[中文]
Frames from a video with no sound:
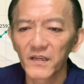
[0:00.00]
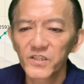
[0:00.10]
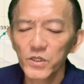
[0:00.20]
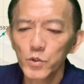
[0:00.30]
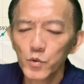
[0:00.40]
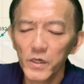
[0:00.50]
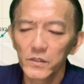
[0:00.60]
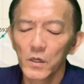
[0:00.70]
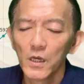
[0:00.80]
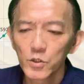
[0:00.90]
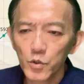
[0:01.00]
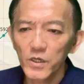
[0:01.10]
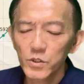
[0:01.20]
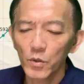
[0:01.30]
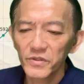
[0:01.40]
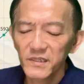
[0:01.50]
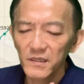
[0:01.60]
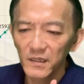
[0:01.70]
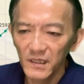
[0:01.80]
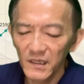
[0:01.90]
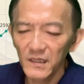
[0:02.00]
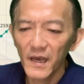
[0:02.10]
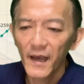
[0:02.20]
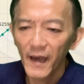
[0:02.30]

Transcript: 是最最终是 E、